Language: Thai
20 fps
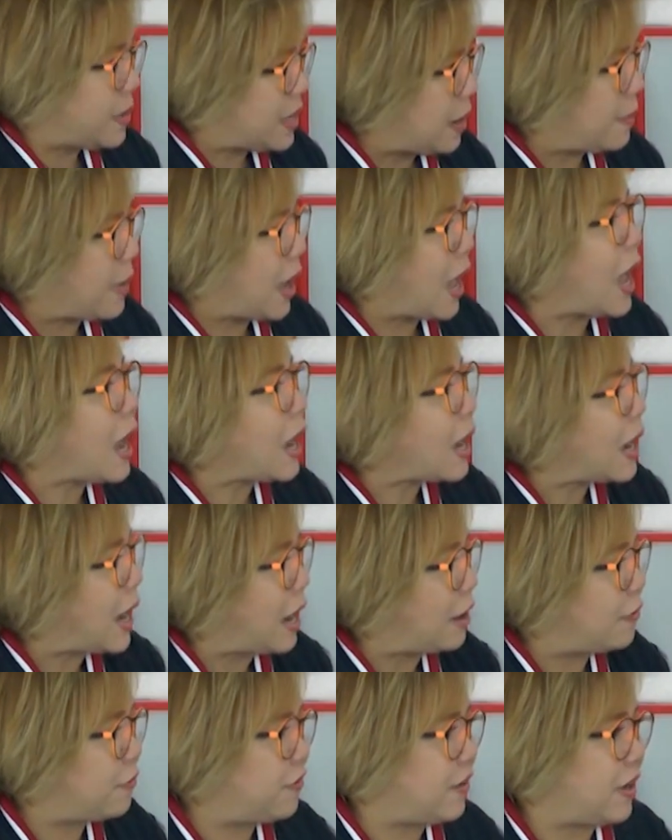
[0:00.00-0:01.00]
กับยามาฮ่าแกล
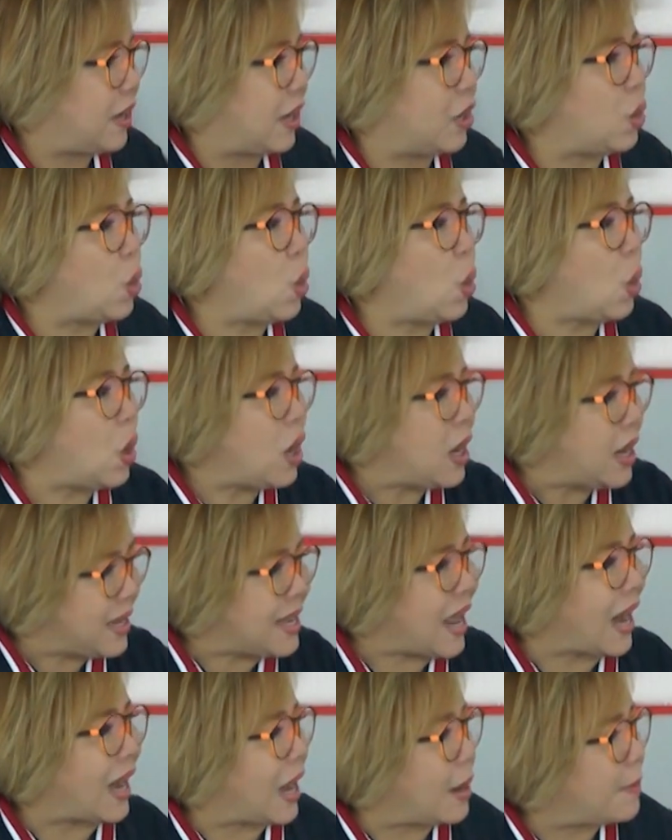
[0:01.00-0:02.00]
นพิลาโน
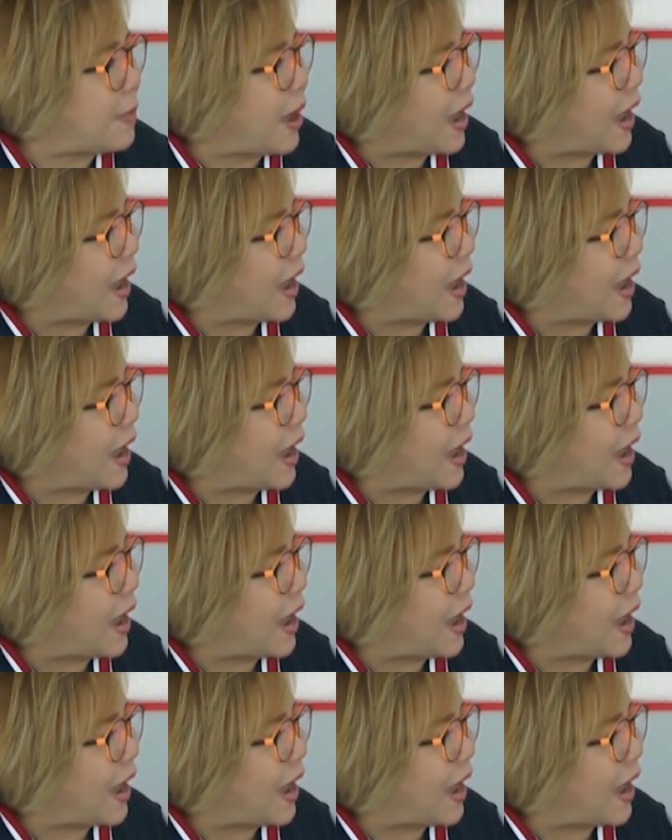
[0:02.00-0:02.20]
อย่างไร